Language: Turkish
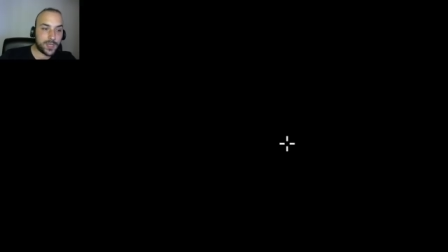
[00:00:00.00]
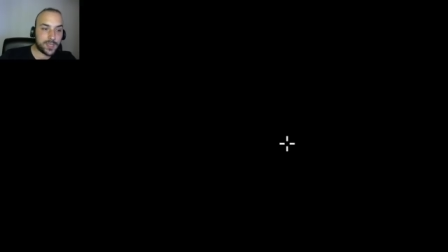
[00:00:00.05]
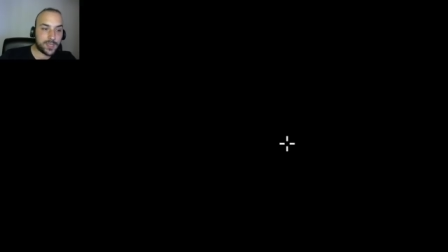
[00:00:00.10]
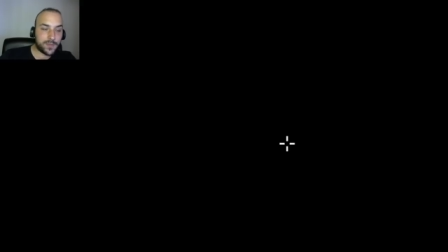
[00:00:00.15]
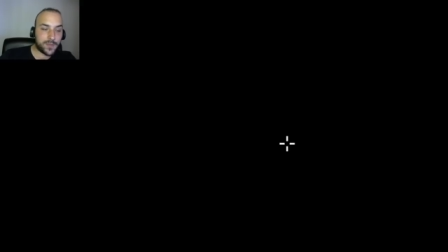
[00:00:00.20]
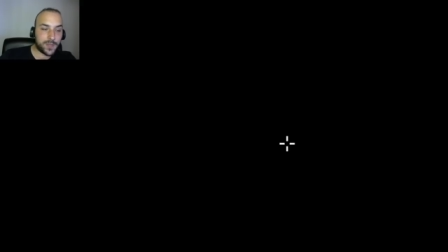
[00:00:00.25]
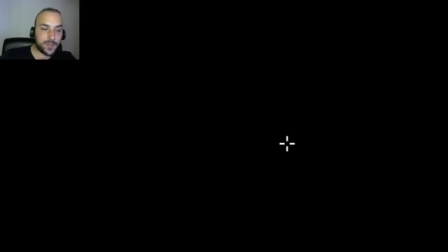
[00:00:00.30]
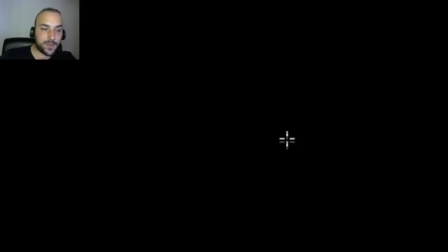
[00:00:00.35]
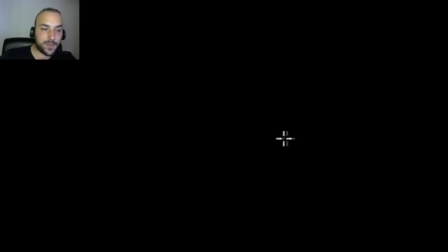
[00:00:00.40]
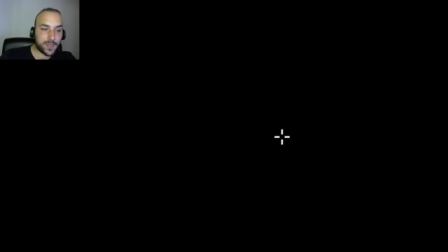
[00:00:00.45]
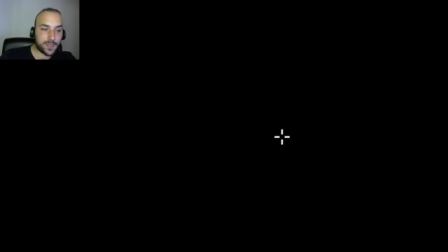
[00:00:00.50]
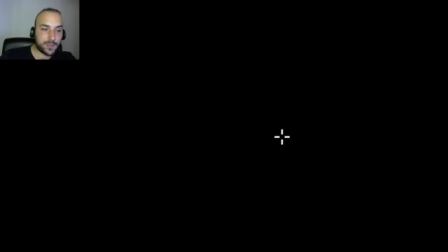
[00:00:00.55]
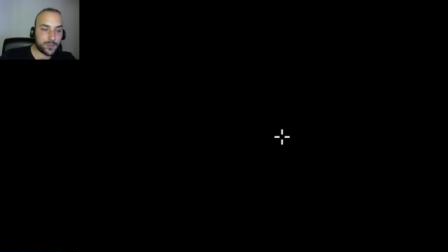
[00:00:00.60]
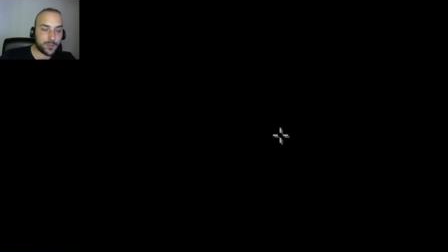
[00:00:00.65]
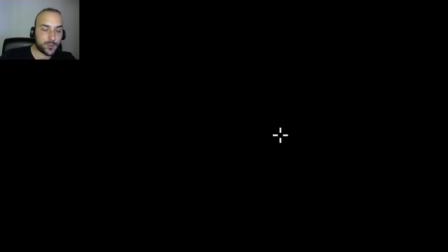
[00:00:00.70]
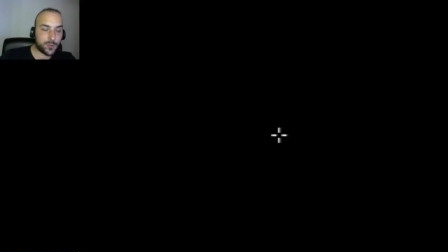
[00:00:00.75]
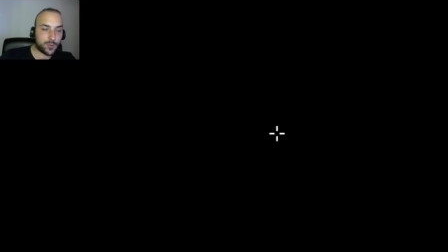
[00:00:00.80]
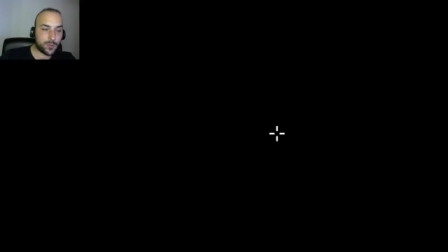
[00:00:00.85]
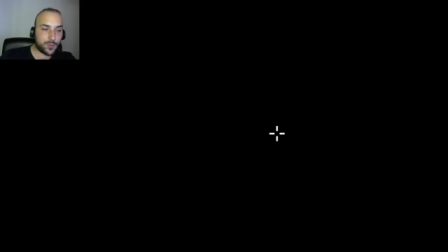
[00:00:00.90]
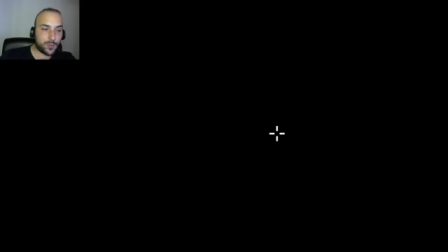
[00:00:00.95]
seferinde farklı bir
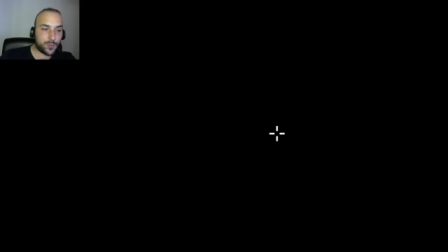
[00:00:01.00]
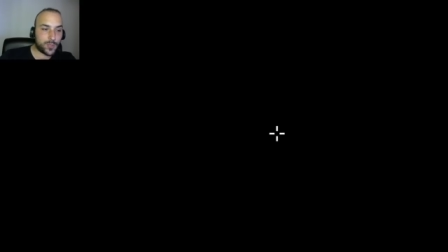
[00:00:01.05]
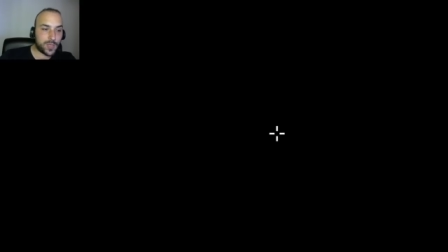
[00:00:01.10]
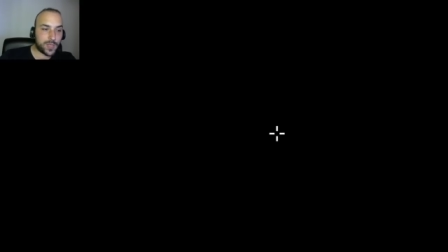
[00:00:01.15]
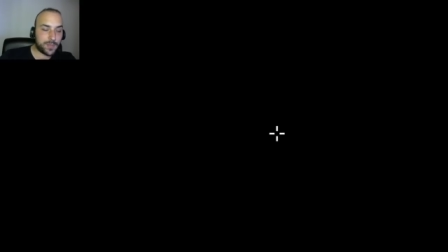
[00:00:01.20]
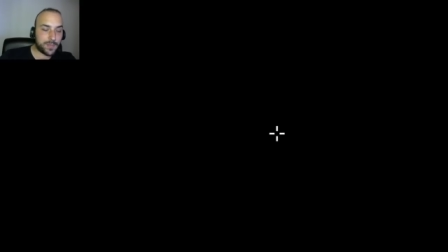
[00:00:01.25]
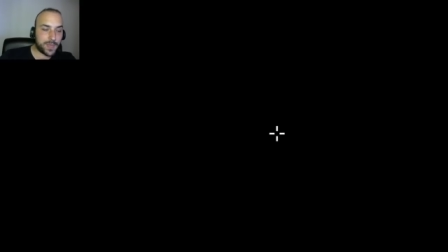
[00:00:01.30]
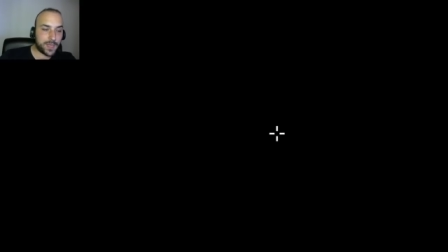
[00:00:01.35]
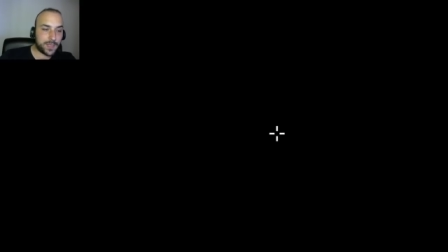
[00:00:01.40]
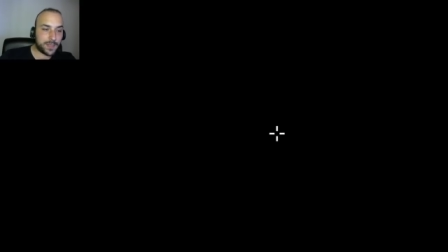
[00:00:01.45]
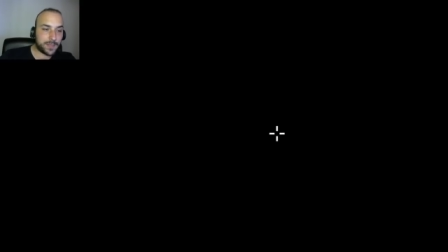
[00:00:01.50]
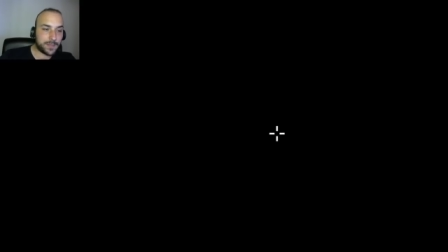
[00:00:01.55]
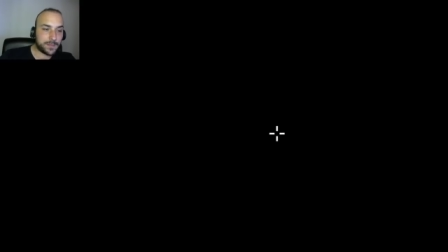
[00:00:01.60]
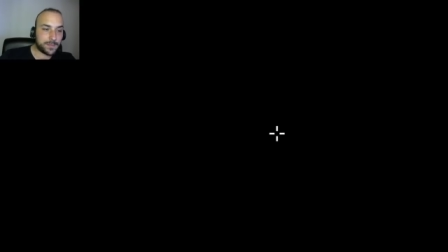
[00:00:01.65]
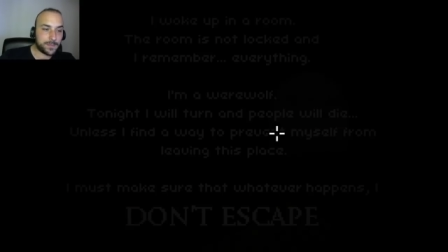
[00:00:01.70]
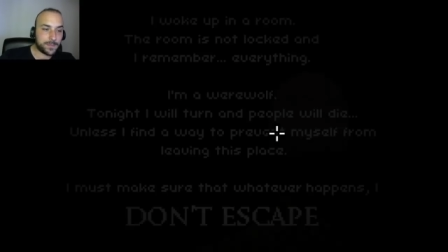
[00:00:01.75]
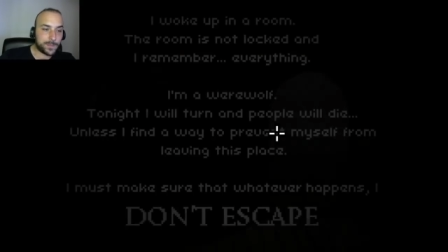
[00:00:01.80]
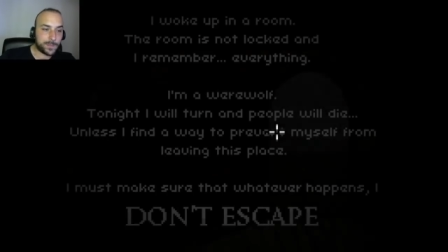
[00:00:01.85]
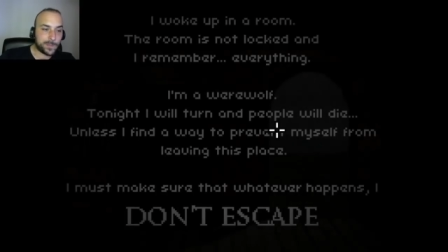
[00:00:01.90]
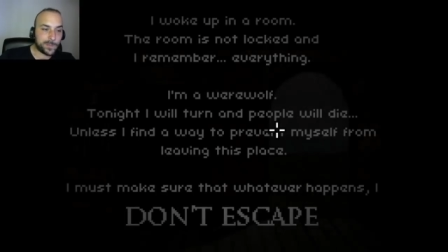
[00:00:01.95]
şey oluyor mükemmel.
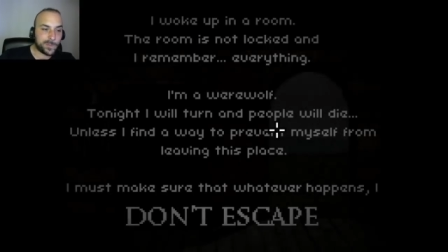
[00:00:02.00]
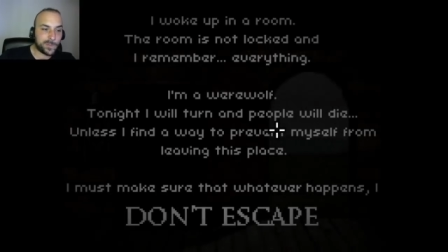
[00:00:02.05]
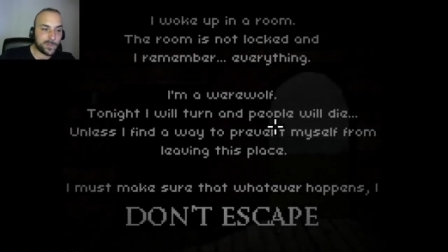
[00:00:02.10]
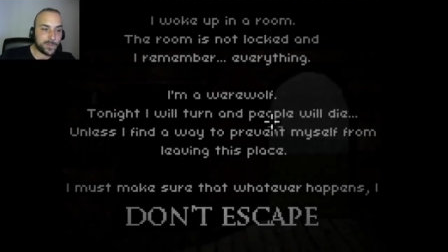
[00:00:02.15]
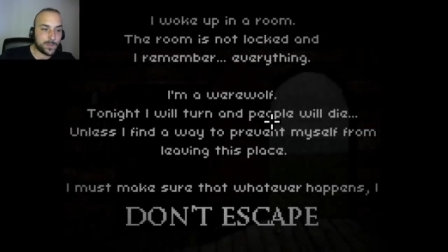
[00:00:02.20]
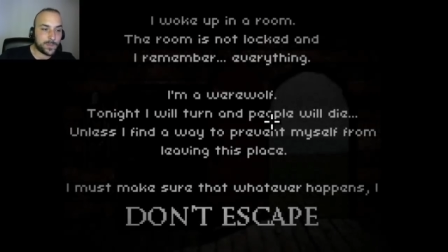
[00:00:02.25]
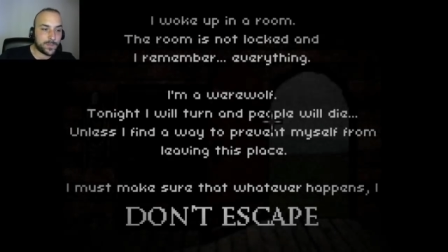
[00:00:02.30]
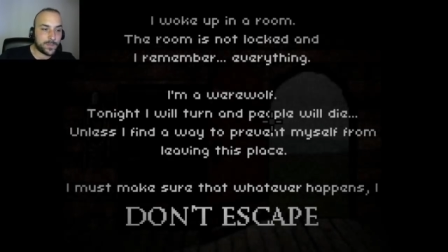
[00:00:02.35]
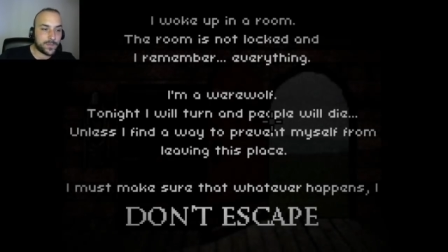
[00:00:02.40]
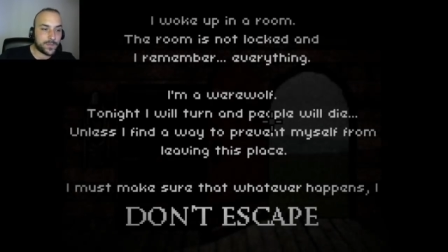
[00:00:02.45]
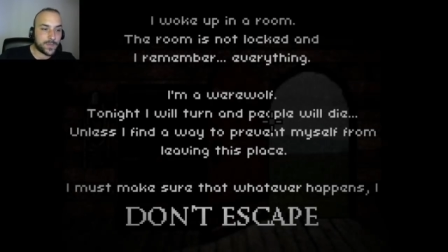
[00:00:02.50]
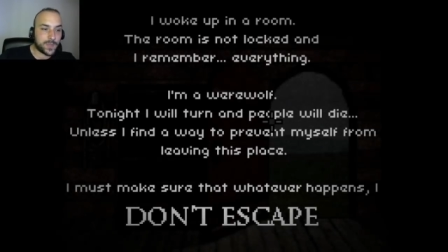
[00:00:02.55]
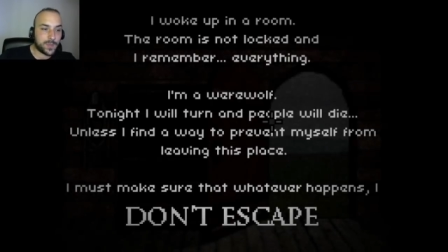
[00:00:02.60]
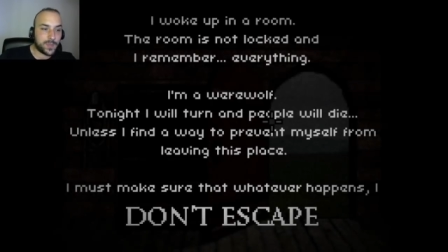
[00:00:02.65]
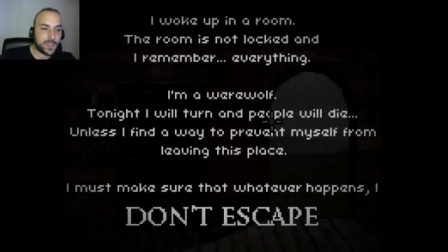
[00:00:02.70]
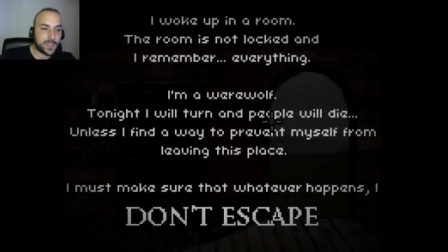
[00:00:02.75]
Bir